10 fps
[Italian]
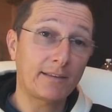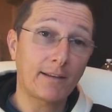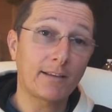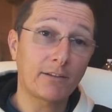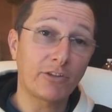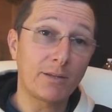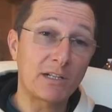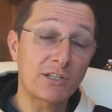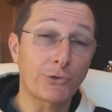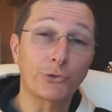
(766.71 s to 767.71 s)
30 frame
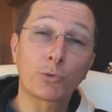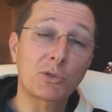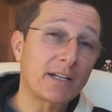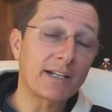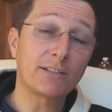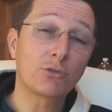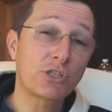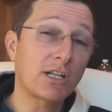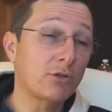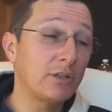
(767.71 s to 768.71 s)
al secondo questo credo
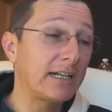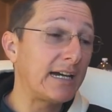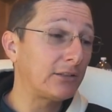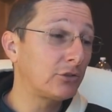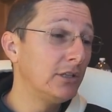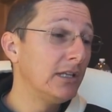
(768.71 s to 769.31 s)
sia collegato